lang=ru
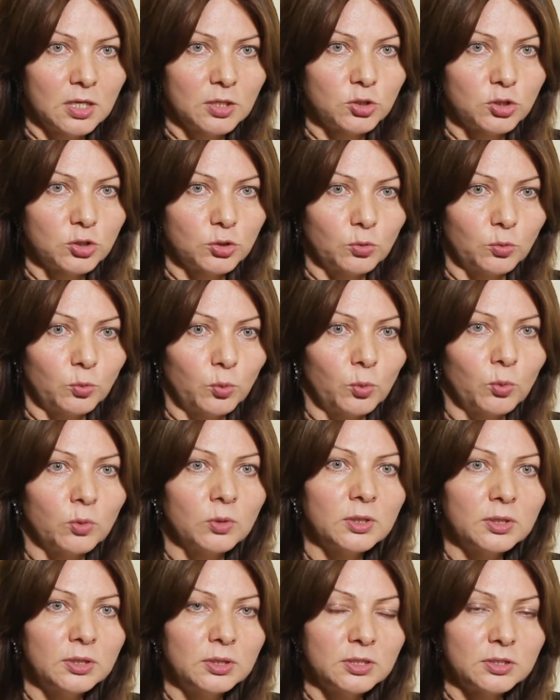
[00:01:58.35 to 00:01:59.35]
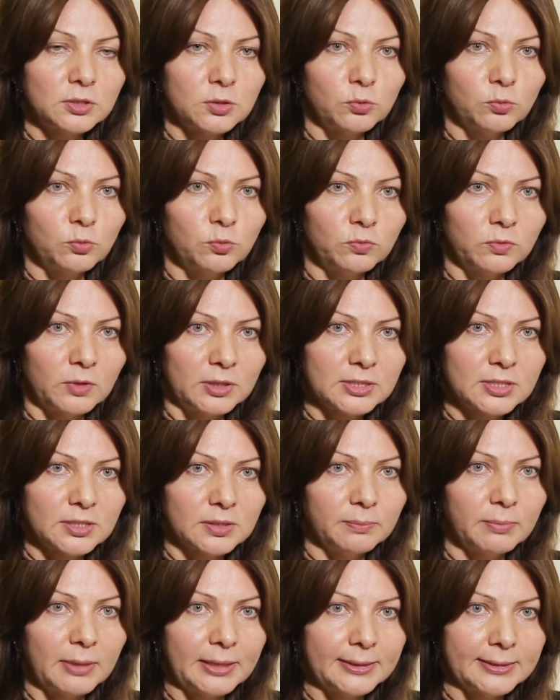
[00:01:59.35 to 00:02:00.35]
что если у вас
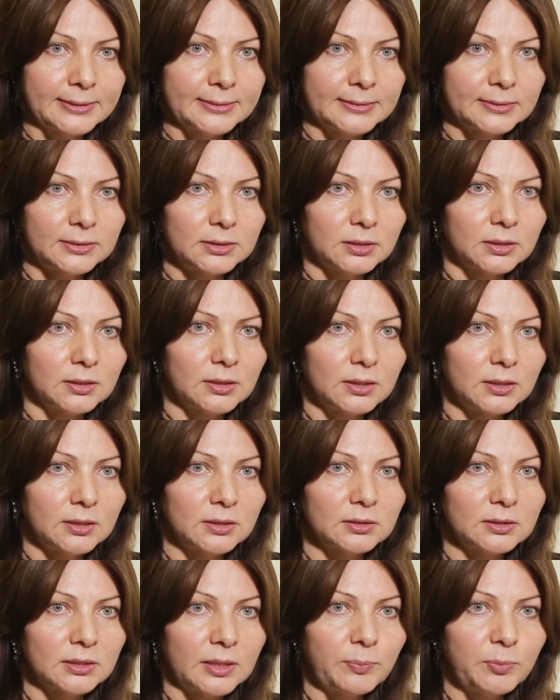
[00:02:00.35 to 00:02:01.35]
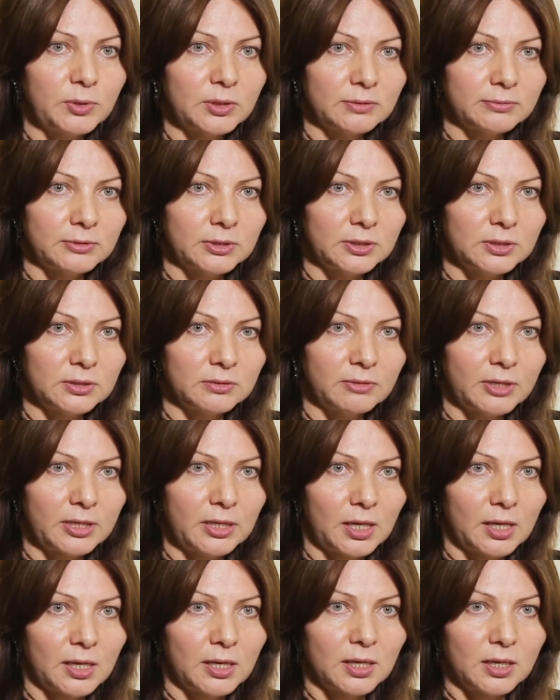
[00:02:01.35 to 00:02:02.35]
на балансе на 1
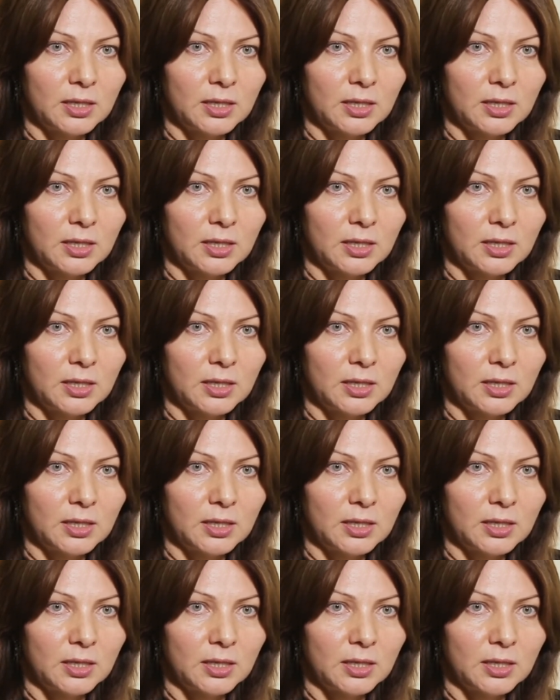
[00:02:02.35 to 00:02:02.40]
января